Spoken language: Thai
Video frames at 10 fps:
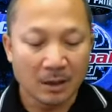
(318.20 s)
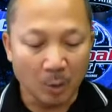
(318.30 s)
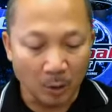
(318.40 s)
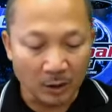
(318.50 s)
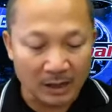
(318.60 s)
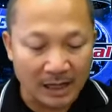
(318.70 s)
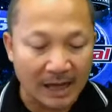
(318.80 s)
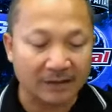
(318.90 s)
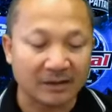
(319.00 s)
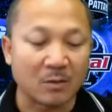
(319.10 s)
ขุนเดช
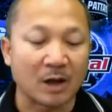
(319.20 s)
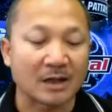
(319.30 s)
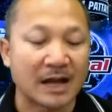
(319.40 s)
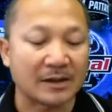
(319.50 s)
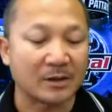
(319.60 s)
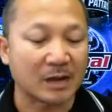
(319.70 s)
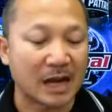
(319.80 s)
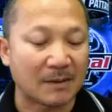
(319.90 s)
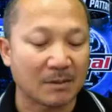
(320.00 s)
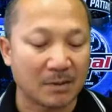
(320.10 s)
สมรการโยธา
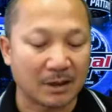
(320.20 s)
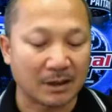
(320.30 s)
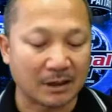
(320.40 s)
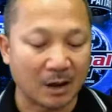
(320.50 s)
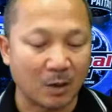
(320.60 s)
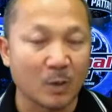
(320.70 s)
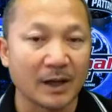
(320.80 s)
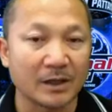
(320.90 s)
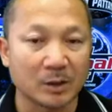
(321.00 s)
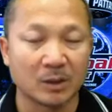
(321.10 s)
พบกับเกาเหวย
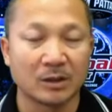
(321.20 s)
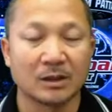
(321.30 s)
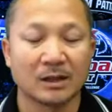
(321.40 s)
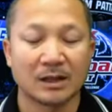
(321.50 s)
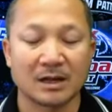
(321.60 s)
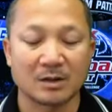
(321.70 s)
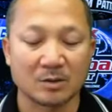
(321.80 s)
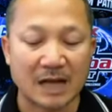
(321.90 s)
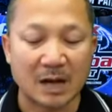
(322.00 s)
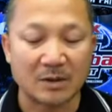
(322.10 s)
จุนนักชก
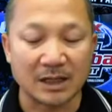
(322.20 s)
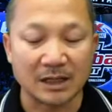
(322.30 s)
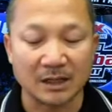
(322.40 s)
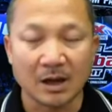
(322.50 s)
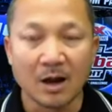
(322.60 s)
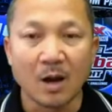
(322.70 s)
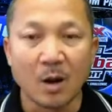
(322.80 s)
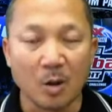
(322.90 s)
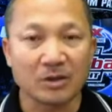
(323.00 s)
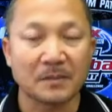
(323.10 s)
ชาวจีน
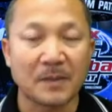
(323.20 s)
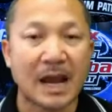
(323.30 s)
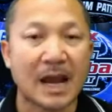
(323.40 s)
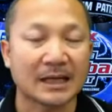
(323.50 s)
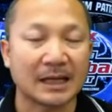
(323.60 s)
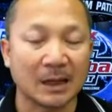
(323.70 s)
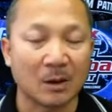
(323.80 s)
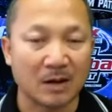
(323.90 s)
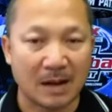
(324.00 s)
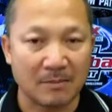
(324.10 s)
65กิโล
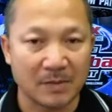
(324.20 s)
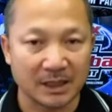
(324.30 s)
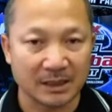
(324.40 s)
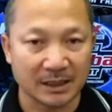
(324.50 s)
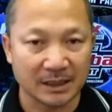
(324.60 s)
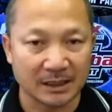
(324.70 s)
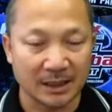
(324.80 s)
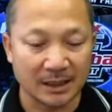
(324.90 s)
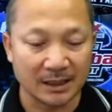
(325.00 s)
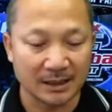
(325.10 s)
กรัมเหมือนเช่นเค
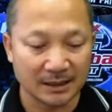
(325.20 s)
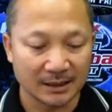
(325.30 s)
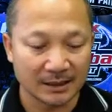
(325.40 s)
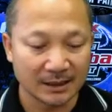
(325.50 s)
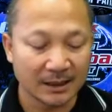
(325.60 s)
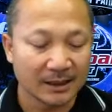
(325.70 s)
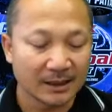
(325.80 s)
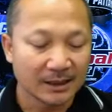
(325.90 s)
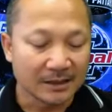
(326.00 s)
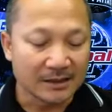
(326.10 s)
ย
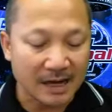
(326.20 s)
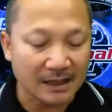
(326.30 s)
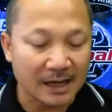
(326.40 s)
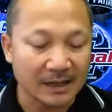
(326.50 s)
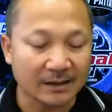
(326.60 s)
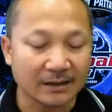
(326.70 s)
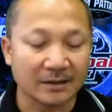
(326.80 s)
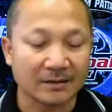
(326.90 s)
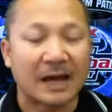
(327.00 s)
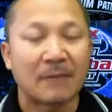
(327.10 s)
ยักษ์เล็ก
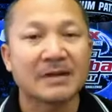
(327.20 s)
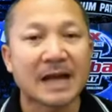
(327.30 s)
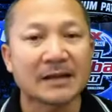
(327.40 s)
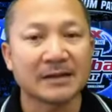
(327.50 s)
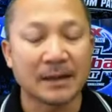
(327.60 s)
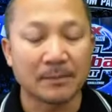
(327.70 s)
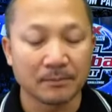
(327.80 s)
สามย่านยิม